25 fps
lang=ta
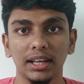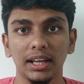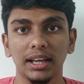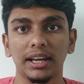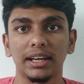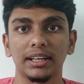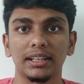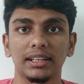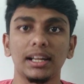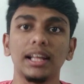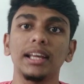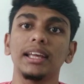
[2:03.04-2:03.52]

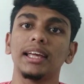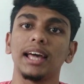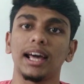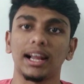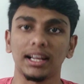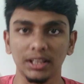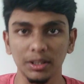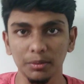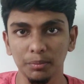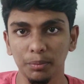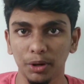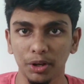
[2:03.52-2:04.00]
நீங்கள் கிட்டத்தட்ட
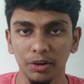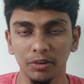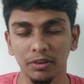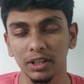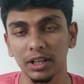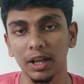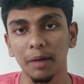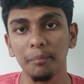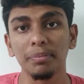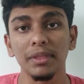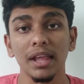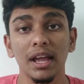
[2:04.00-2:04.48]
இறந்து
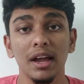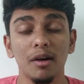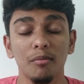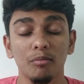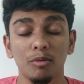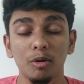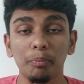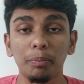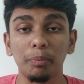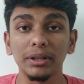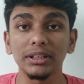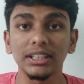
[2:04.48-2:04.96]
போயிடுவீங்க
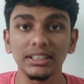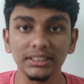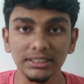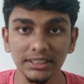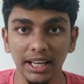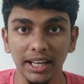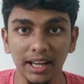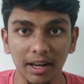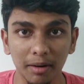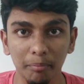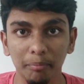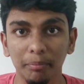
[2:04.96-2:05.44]

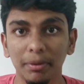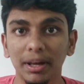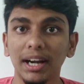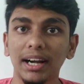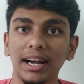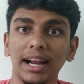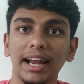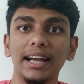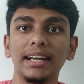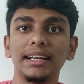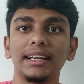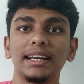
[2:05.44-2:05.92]
முப்பத்தஞ்சாயிரம்
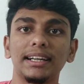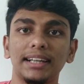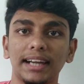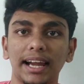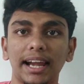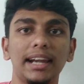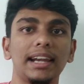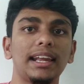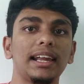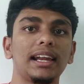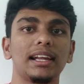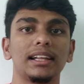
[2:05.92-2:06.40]
பேர் நைன்டீன்
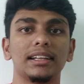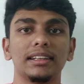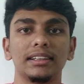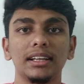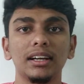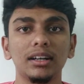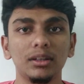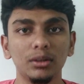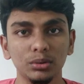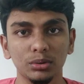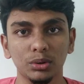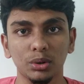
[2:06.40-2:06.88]

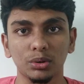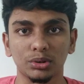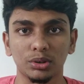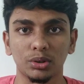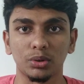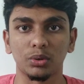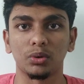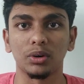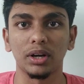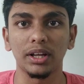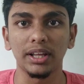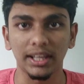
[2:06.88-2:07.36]
நைன்டிலேருந்து டூ
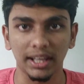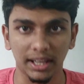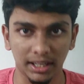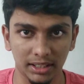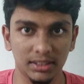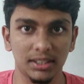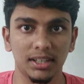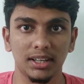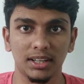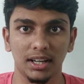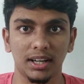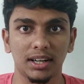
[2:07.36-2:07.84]
தௌசண்ட்குள்ளே
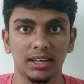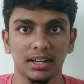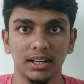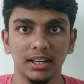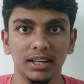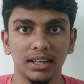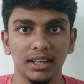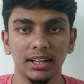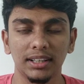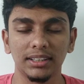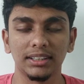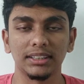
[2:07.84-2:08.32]
இறந்துருக்காங்க
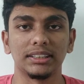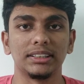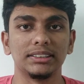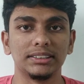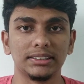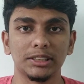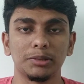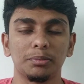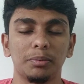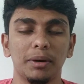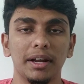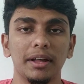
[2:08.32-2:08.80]
இந்த
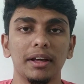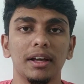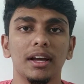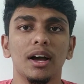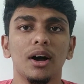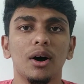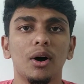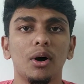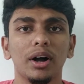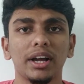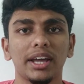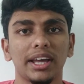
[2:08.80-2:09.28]
சென்சஸ் படி
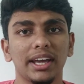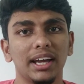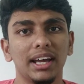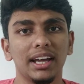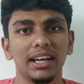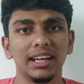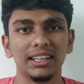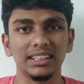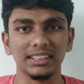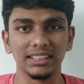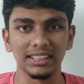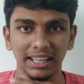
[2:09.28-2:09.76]
ஓகே
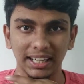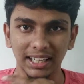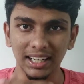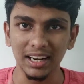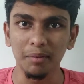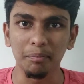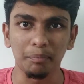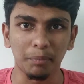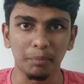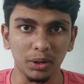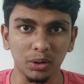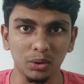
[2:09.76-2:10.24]
இது என்ன
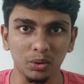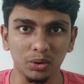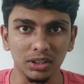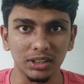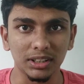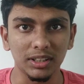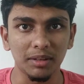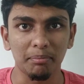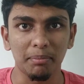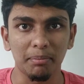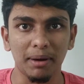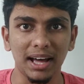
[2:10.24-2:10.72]
பண்ணும்
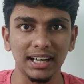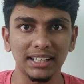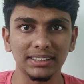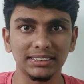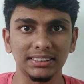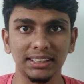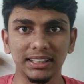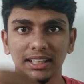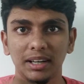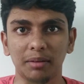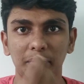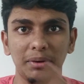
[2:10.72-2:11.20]
இந்த
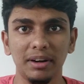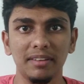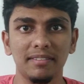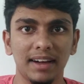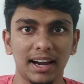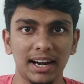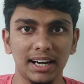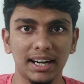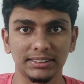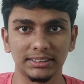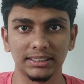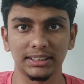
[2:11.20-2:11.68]
பேரசைட் எப்படி
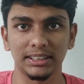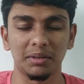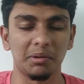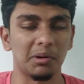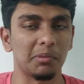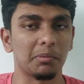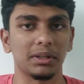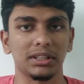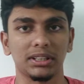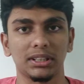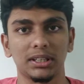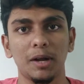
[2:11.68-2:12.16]
வேலை செய்யுது
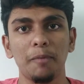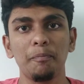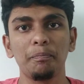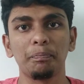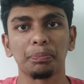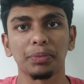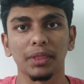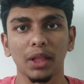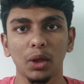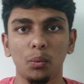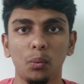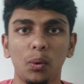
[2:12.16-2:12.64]
அப்படின்னு
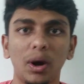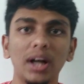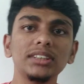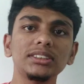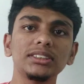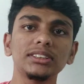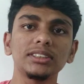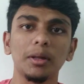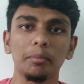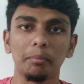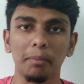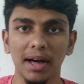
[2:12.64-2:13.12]
பார்த்தீங்கன்னா
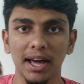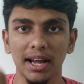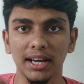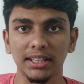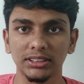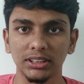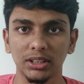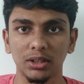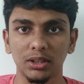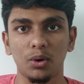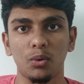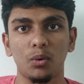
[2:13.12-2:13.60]
ஒன்ஸ் இந்த
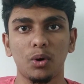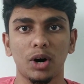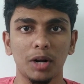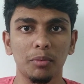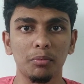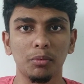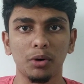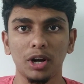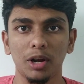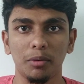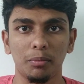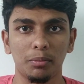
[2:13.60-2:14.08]
பேரசைட் உங்கள்
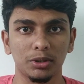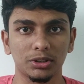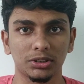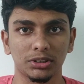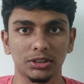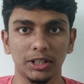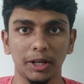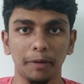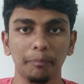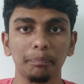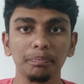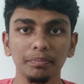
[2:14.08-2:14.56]
உடம்புக்குள்ள
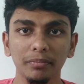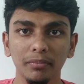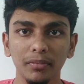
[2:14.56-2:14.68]
போச்சுன்னா